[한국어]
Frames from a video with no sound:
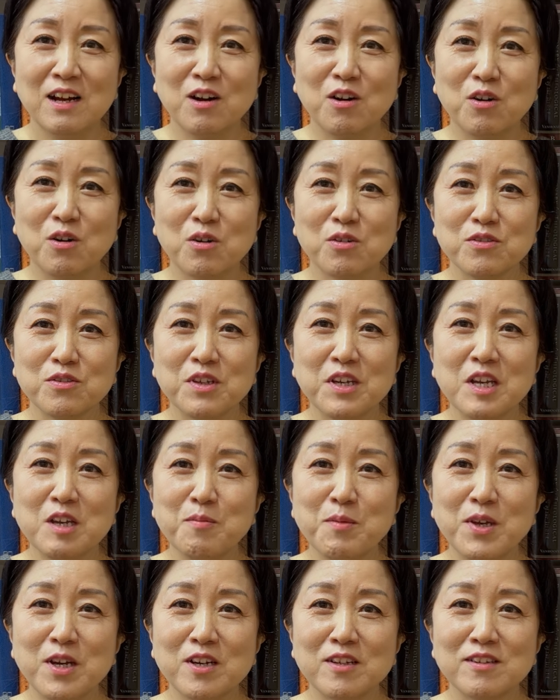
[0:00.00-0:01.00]
어,
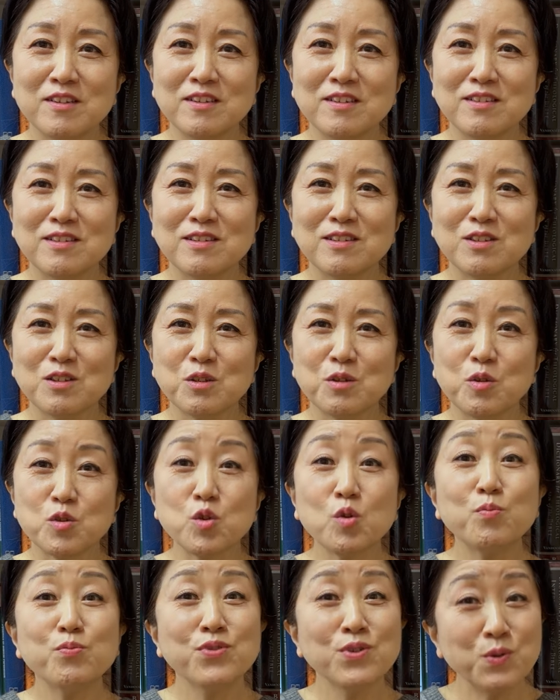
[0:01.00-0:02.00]
느헤미야는
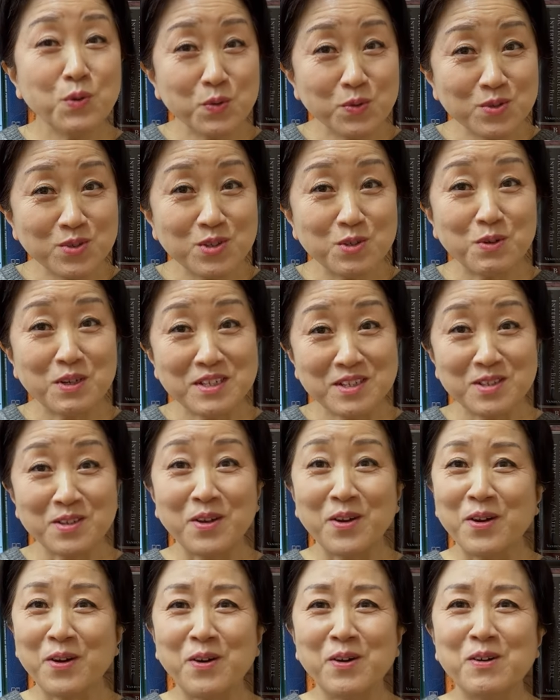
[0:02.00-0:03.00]
소풍 오듯이
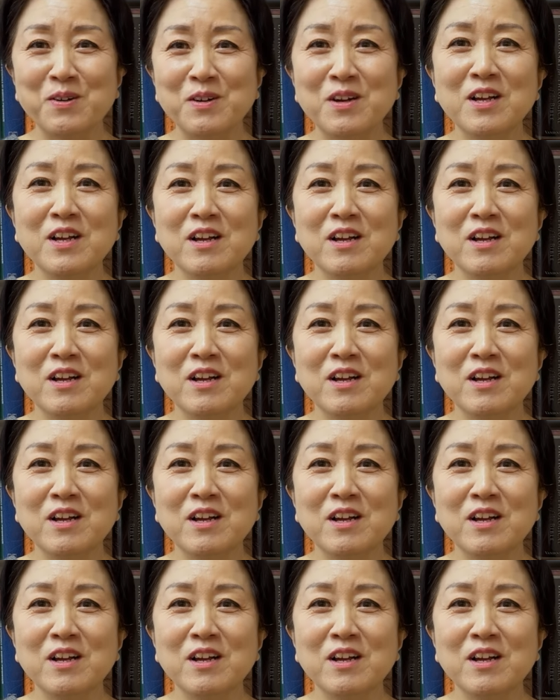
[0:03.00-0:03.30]
왔어요.